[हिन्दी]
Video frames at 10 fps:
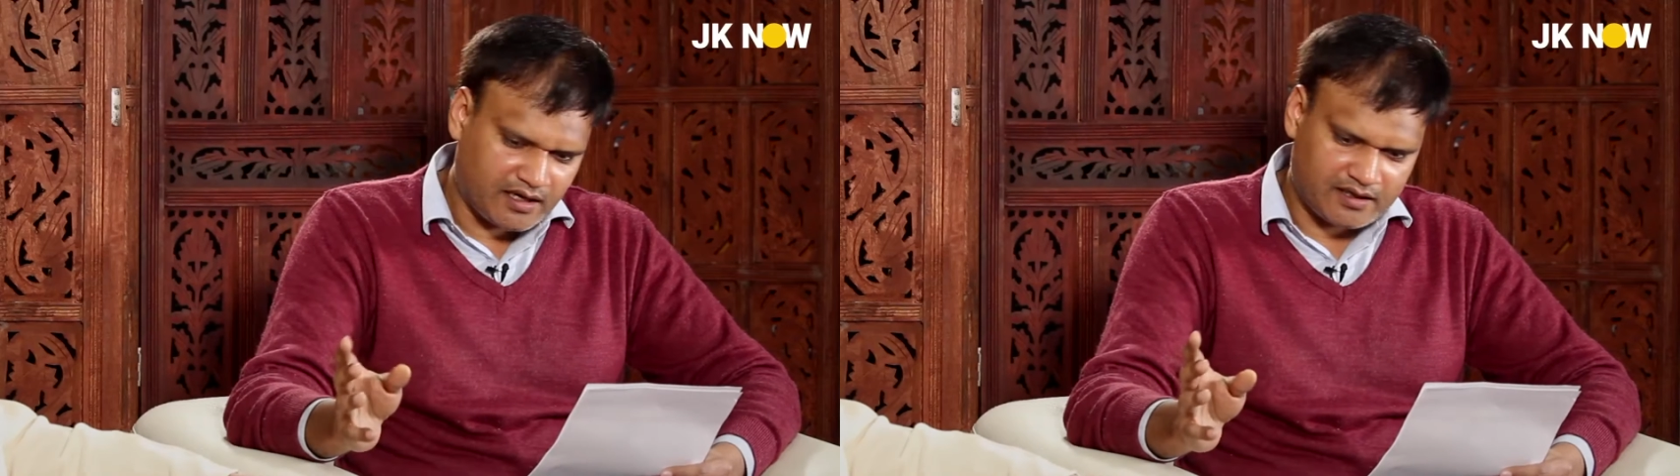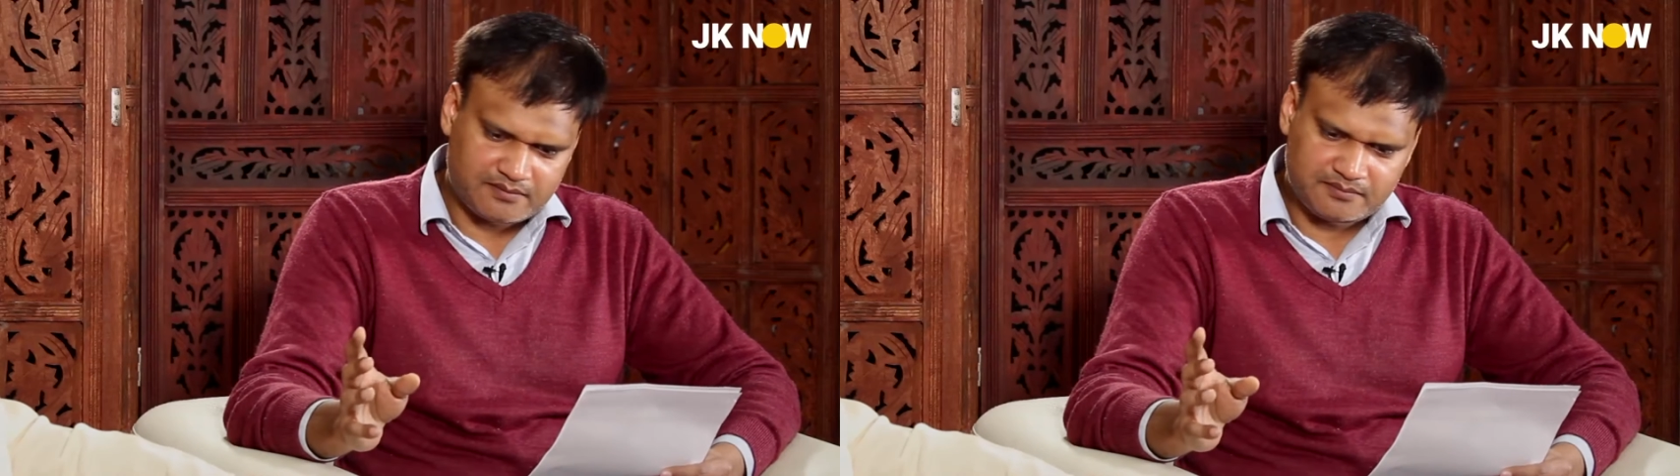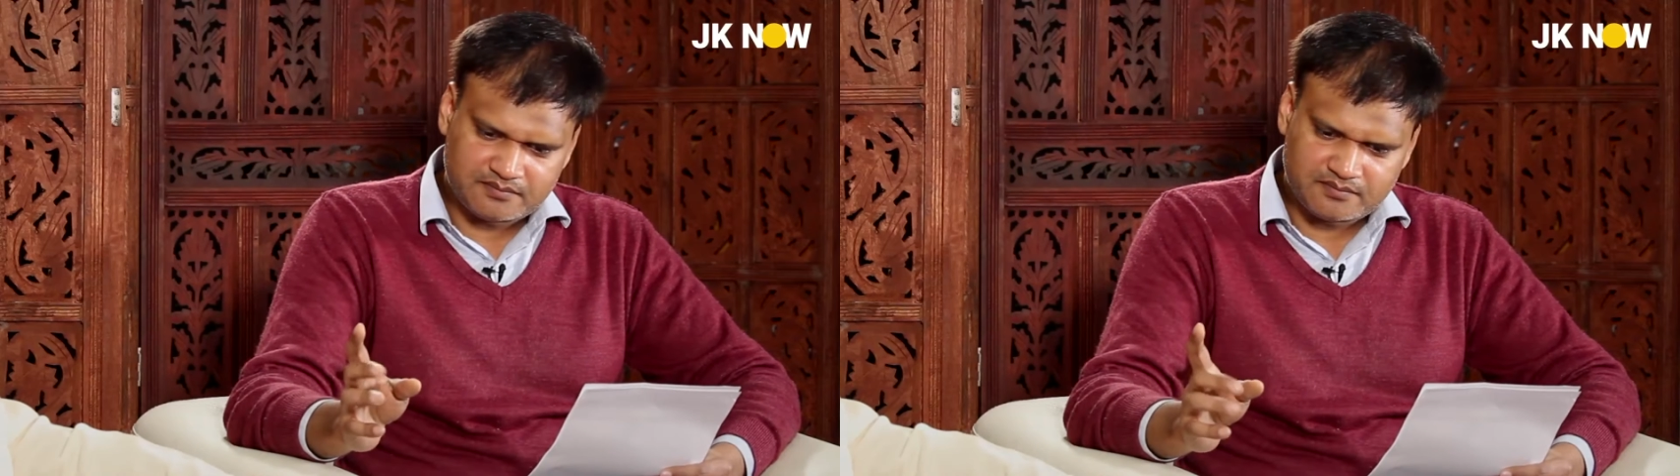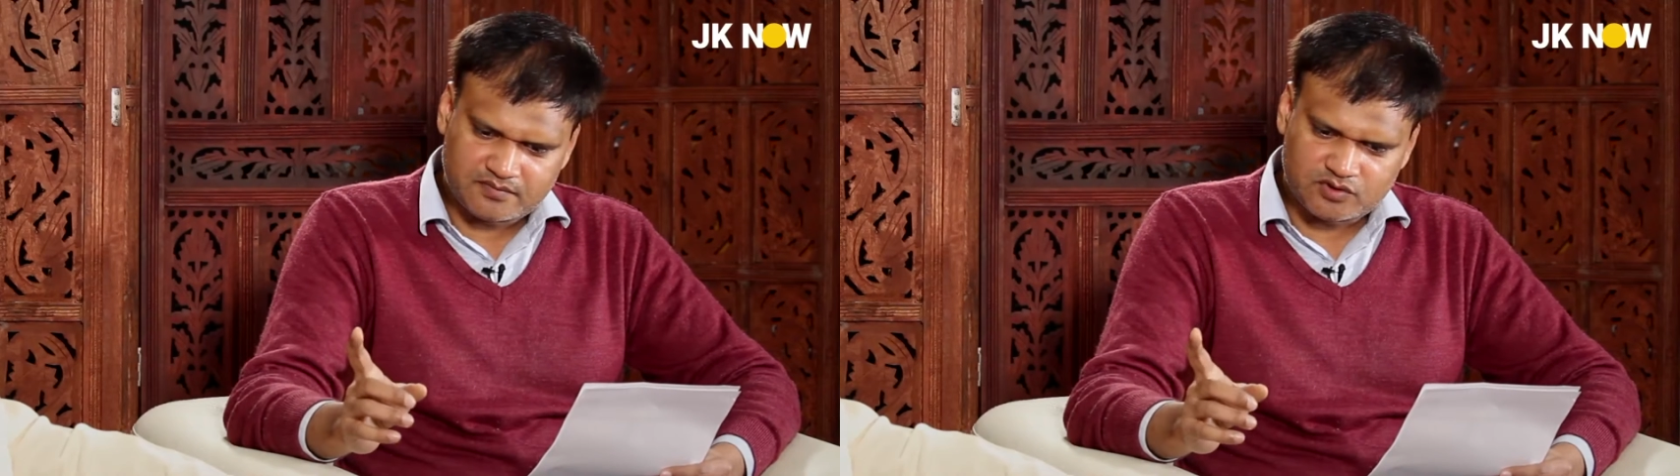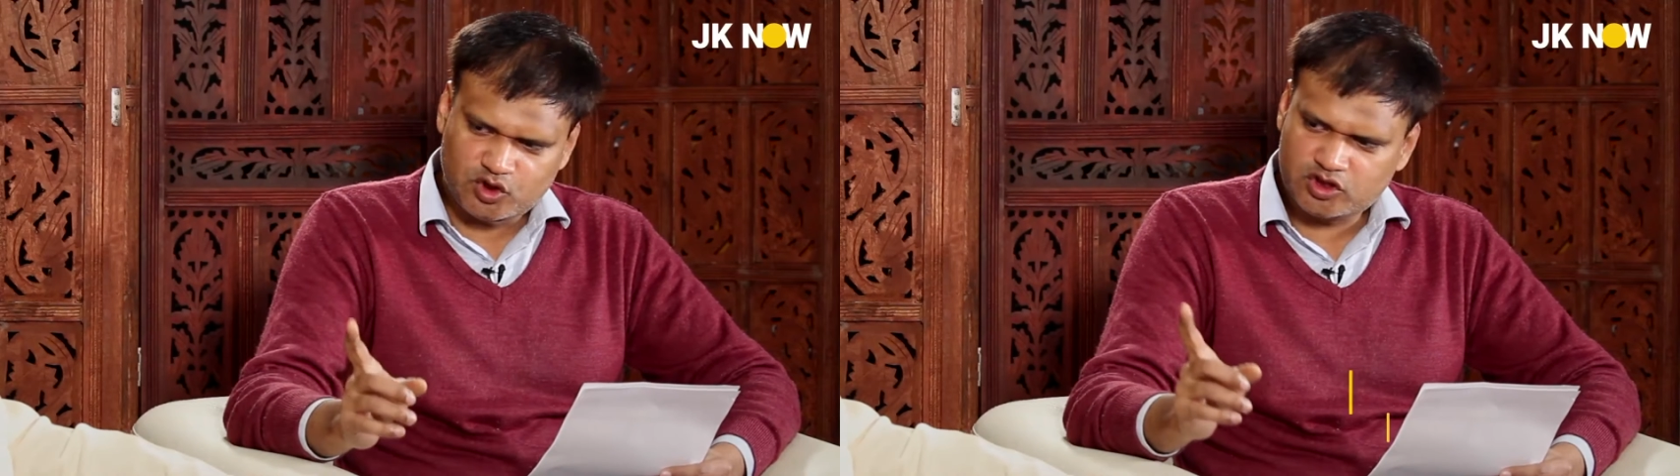आप
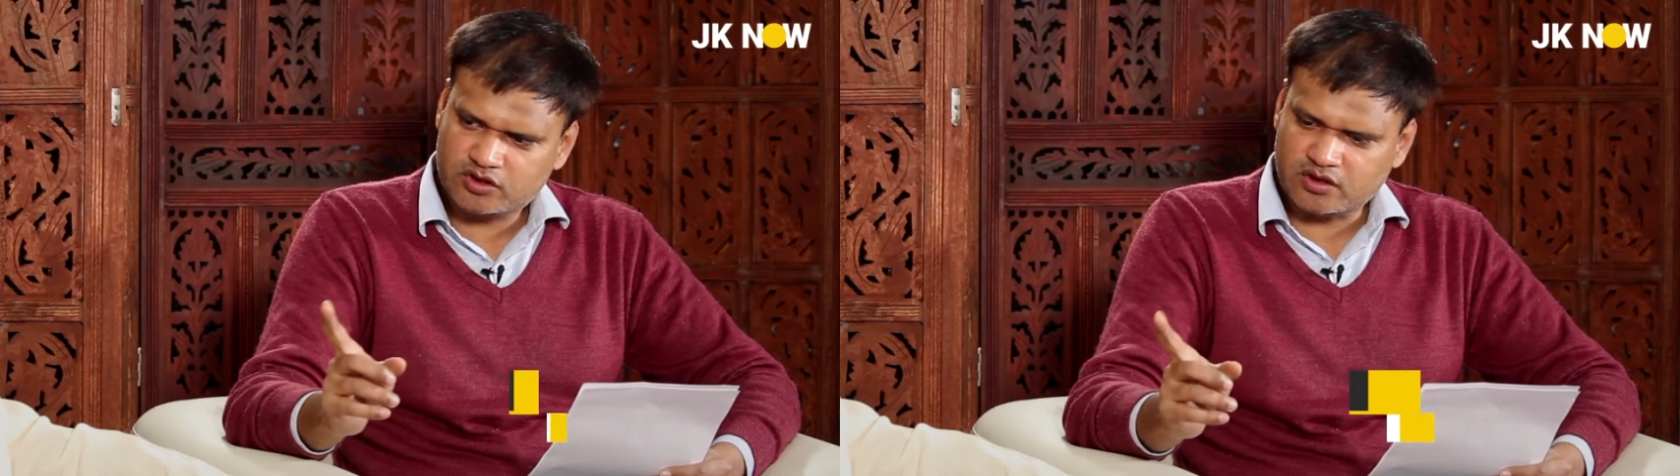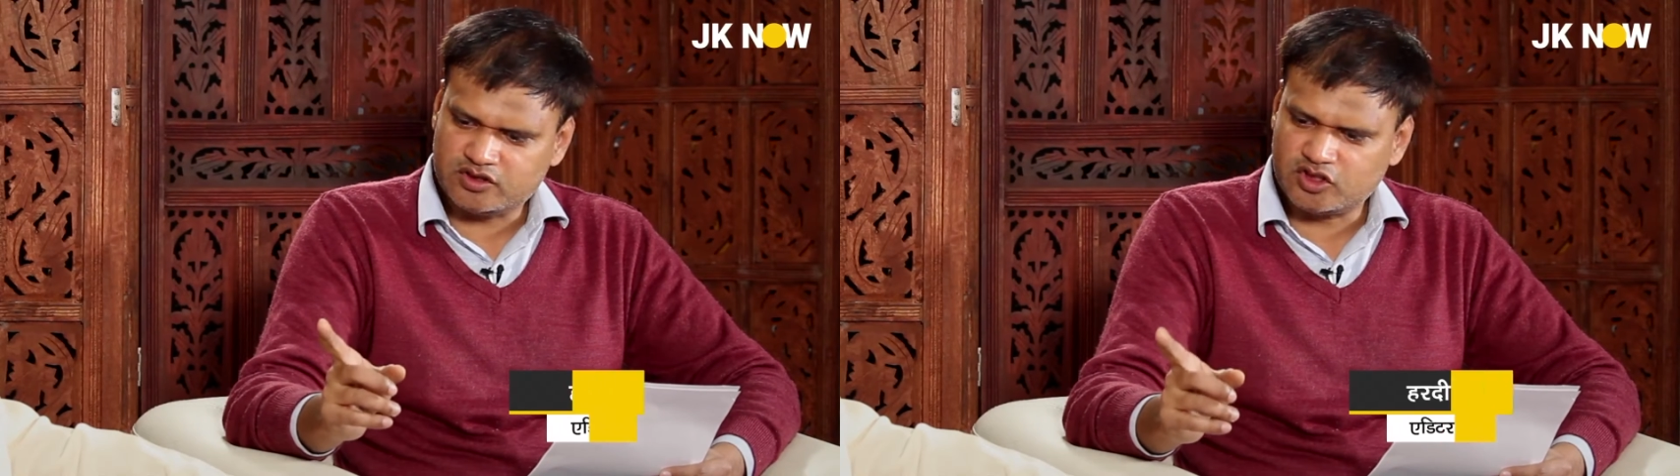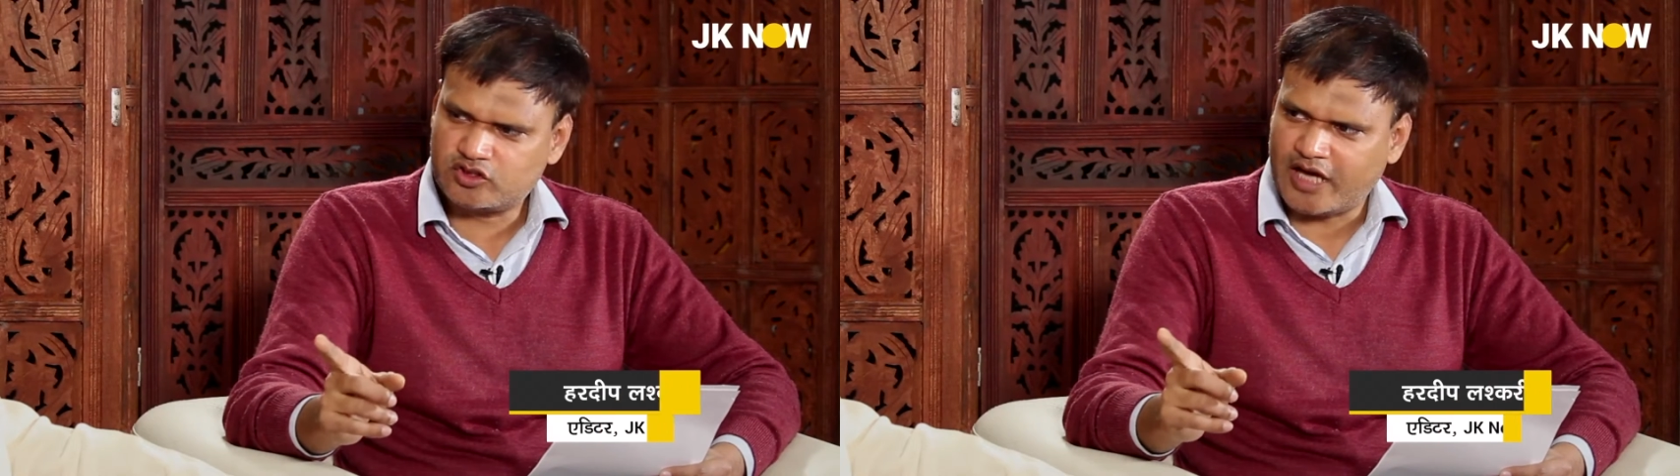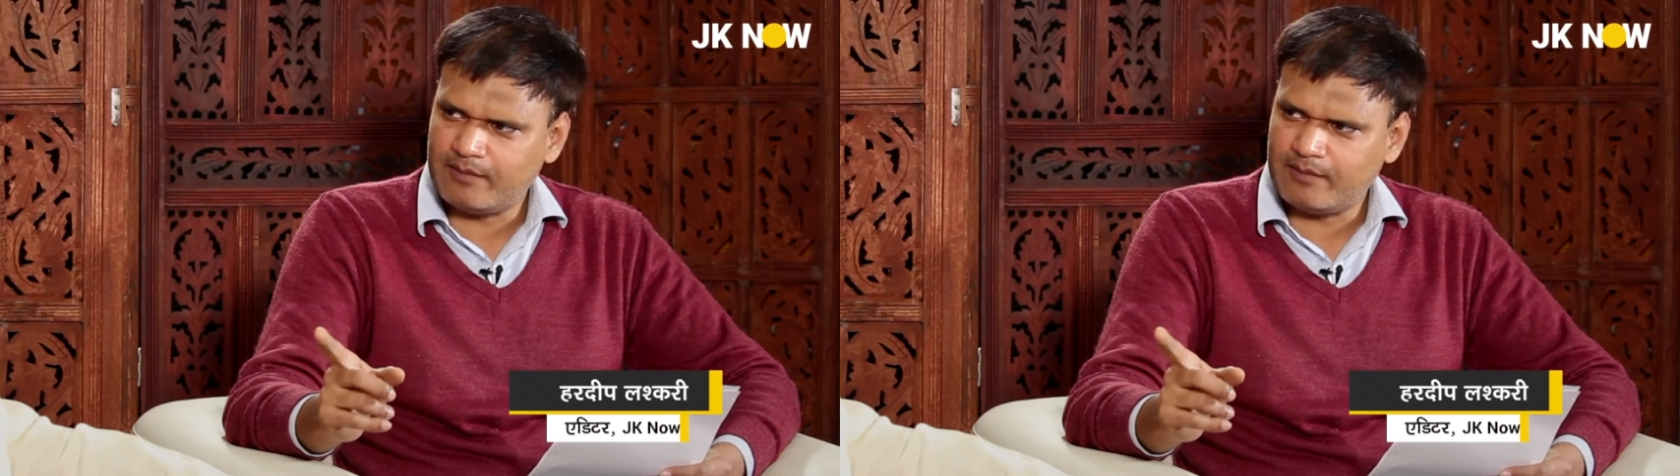जिस जिस